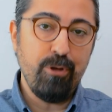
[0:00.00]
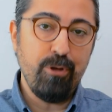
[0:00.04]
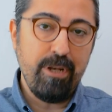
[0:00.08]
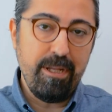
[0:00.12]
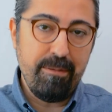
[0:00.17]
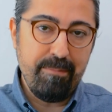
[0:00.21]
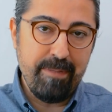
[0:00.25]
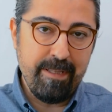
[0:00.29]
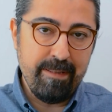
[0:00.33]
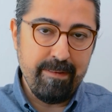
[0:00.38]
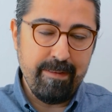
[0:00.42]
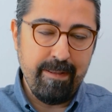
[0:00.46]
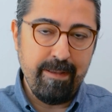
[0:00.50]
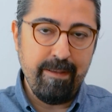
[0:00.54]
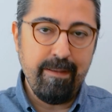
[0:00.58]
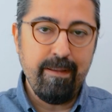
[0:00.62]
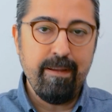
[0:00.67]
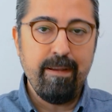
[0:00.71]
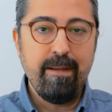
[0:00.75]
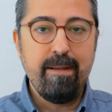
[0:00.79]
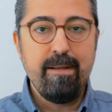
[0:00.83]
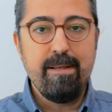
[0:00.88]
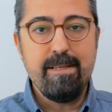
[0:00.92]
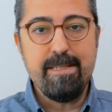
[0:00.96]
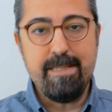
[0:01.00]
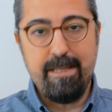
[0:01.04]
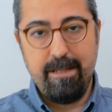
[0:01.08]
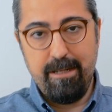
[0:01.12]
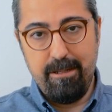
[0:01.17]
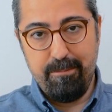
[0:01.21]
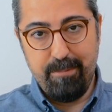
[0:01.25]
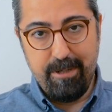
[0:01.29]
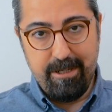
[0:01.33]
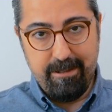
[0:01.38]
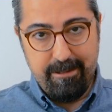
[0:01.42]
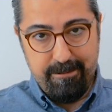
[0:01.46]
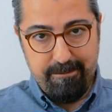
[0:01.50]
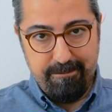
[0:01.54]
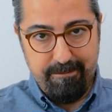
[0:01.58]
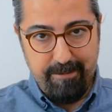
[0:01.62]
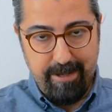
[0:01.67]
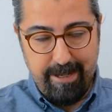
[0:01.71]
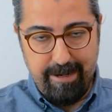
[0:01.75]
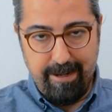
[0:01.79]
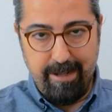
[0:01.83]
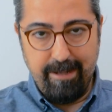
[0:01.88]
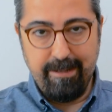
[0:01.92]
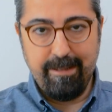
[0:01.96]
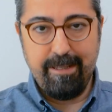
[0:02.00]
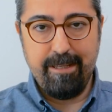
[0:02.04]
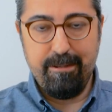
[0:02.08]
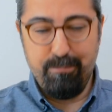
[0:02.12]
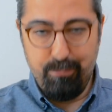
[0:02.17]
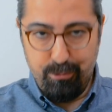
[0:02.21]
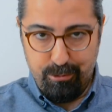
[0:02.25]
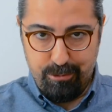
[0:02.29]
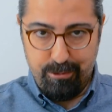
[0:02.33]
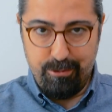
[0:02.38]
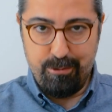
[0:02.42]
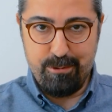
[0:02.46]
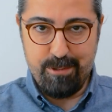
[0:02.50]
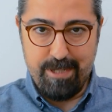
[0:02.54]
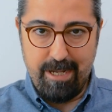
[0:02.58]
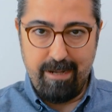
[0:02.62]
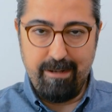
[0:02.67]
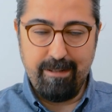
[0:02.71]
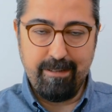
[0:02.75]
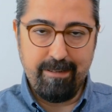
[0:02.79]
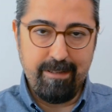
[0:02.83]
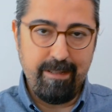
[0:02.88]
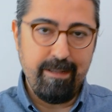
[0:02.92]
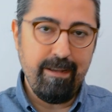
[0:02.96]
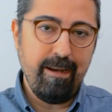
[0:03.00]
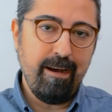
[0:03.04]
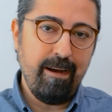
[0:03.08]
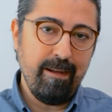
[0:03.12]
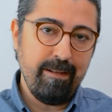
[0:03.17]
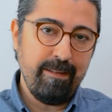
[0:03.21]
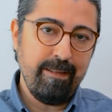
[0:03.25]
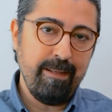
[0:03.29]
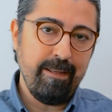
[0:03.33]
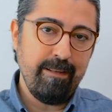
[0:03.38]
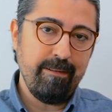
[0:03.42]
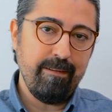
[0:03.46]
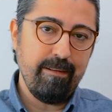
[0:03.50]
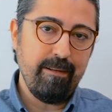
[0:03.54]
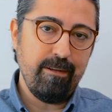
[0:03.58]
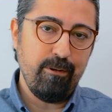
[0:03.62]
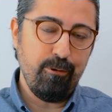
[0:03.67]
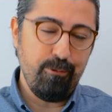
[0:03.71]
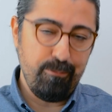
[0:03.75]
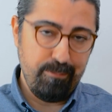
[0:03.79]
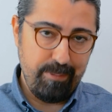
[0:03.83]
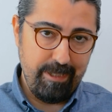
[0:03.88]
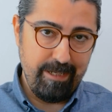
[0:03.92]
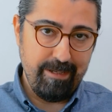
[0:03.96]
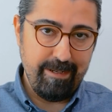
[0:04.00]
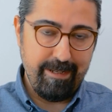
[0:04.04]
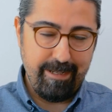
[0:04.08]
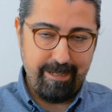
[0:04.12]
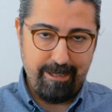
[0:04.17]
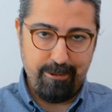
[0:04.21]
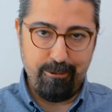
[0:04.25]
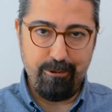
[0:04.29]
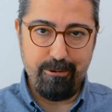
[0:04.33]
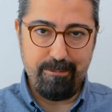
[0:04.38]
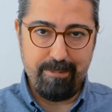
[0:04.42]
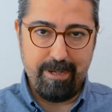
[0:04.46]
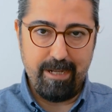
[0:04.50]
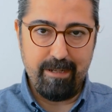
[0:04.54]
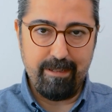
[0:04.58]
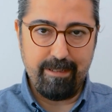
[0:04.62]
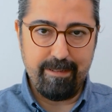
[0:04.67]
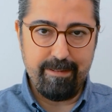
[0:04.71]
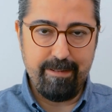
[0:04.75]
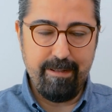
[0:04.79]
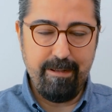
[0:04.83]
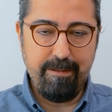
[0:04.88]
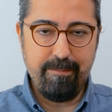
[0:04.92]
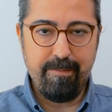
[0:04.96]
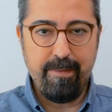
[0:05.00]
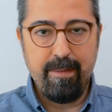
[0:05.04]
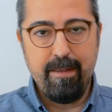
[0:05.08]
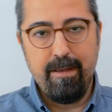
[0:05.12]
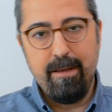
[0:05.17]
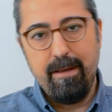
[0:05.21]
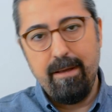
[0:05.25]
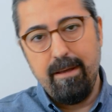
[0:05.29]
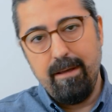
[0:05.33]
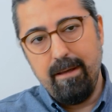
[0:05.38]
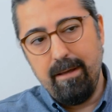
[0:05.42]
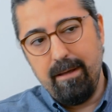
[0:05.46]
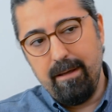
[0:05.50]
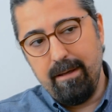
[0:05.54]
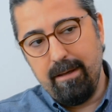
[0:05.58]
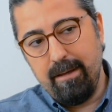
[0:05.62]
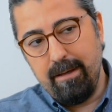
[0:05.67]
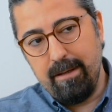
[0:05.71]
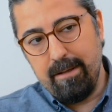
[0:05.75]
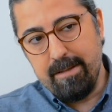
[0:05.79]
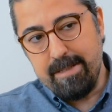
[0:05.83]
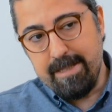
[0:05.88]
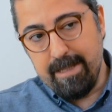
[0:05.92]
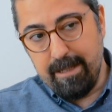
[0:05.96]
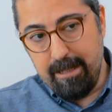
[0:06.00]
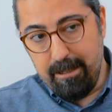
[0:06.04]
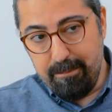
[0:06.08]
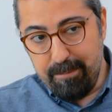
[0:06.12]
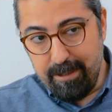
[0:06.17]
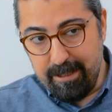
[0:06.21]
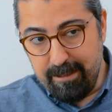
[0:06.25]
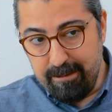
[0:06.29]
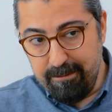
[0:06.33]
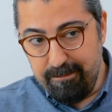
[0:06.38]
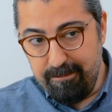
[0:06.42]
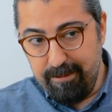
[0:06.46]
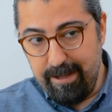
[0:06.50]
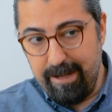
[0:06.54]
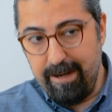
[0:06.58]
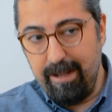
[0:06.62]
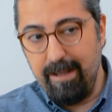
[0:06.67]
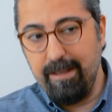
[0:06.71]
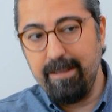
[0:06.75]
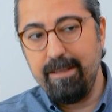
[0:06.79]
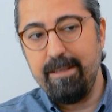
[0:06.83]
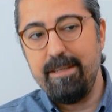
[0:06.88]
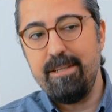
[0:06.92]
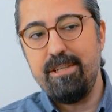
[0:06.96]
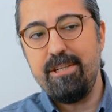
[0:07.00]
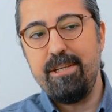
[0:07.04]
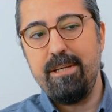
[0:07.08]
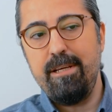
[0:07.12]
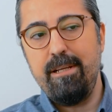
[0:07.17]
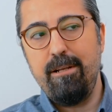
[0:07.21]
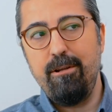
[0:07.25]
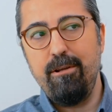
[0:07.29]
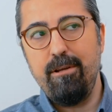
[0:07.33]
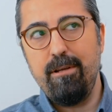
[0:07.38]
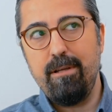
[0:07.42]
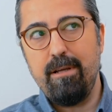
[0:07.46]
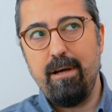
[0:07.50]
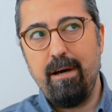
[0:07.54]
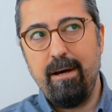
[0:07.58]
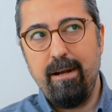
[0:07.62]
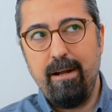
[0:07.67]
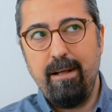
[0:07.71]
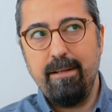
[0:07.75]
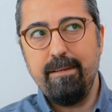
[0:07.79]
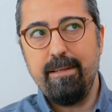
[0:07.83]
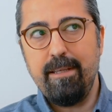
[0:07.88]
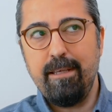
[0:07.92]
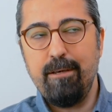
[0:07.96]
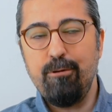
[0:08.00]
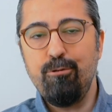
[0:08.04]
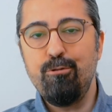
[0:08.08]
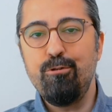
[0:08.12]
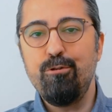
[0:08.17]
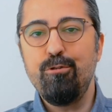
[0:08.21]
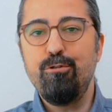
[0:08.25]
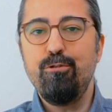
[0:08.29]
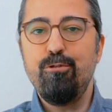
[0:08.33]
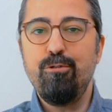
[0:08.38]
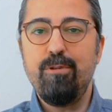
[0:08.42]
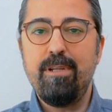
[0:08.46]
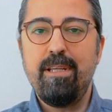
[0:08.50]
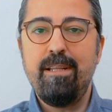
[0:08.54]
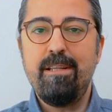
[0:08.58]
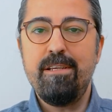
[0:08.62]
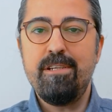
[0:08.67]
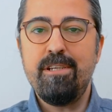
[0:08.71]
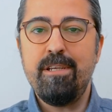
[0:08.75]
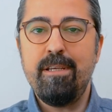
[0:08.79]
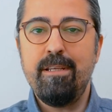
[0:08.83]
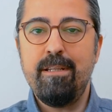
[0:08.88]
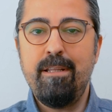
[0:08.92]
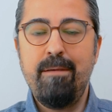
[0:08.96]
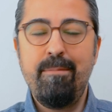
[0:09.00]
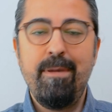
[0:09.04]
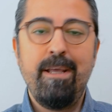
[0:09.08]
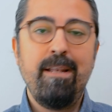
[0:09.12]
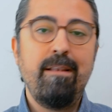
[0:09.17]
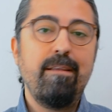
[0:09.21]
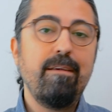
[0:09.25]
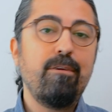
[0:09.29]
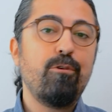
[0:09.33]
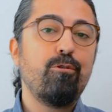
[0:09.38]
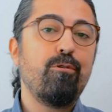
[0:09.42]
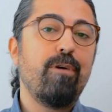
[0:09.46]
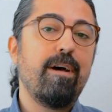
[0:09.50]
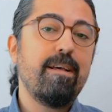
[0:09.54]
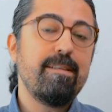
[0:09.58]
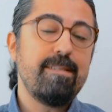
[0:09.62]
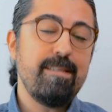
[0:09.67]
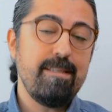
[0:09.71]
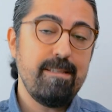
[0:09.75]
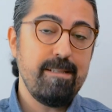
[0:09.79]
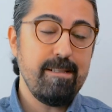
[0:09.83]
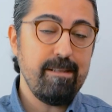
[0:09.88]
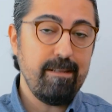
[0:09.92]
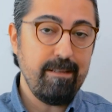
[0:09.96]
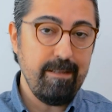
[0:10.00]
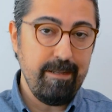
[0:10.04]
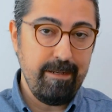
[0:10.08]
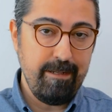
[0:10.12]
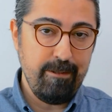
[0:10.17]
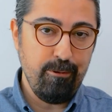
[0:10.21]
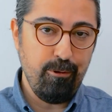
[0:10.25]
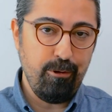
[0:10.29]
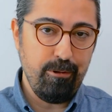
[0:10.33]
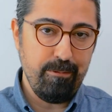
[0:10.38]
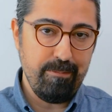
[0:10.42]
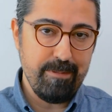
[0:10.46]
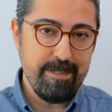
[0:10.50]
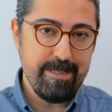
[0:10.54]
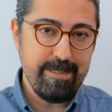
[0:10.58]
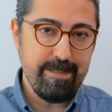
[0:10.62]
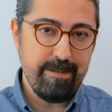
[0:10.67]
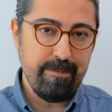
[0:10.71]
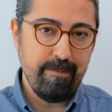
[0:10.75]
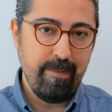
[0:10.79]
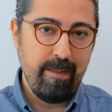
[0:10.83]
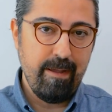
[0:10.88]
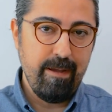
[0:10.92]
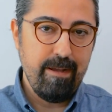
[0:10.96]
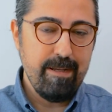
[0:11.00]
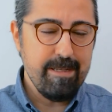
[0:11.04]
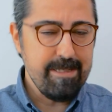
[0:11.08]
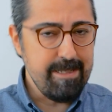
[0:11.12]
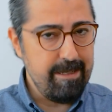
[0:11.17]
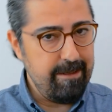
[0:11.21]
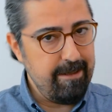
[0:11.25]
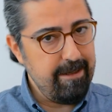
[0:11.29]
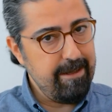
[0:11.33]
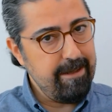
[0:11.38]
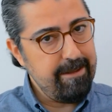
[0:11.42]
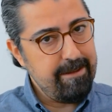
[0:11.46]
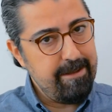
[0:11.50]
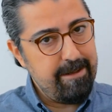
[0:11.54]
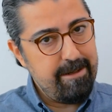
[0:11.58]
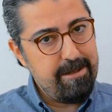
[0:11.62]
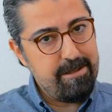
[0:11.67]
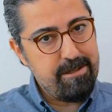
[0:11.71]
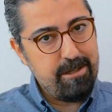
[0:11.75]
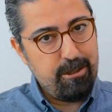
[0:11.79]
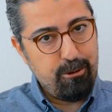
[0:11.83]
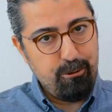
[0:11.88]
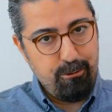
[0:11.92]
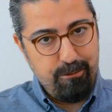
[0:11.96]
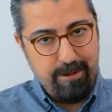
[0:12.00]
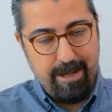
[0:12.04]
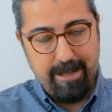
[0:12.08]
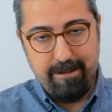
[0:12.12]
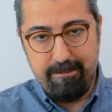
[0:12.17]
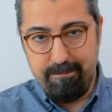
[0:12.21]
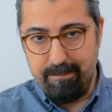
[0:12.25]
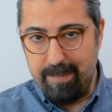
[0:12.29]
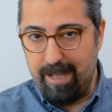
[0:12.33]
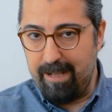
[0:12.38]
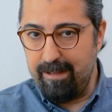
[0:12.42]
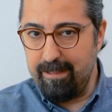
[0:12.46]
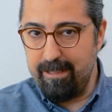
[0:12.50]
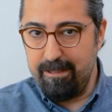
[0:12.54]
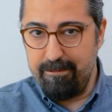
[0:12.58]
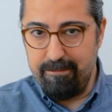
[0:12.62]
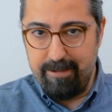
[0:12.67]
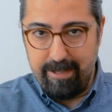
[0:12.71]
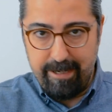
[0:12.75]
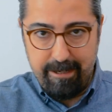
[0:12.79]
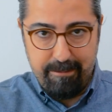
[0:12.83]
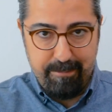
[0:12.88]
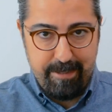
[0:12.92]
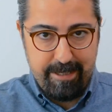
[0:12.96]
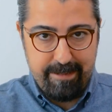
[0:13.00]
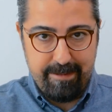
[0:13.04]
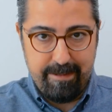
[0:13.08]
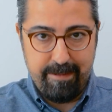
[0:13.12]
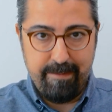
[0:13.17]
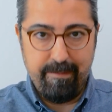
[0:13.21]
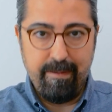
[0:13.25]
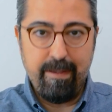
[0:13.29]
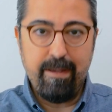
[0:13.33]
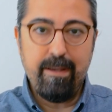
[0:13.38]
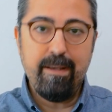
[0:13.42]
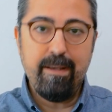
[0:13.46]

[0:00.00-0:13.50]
döneminde sana bakım veren ki burada özellikle annen ön plana geliyor belki de. Sana bakım veren kişiyle arandaki kurduğun ilişkide belli güvensizliklerin olması. Sana yeterince güven belki veremedi,